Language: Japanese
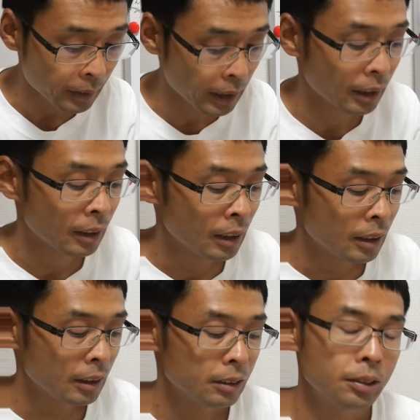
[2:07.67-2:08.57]
で、
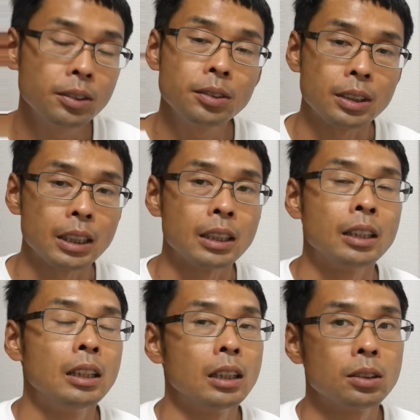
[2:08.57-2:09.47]
というよう
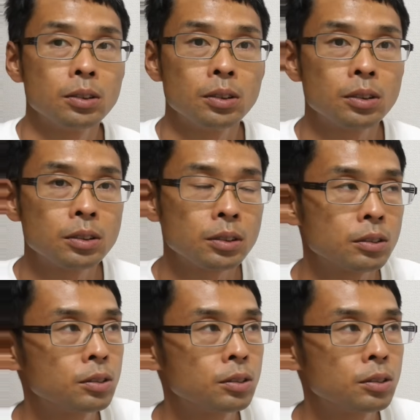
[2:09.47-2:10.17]
に、えっと、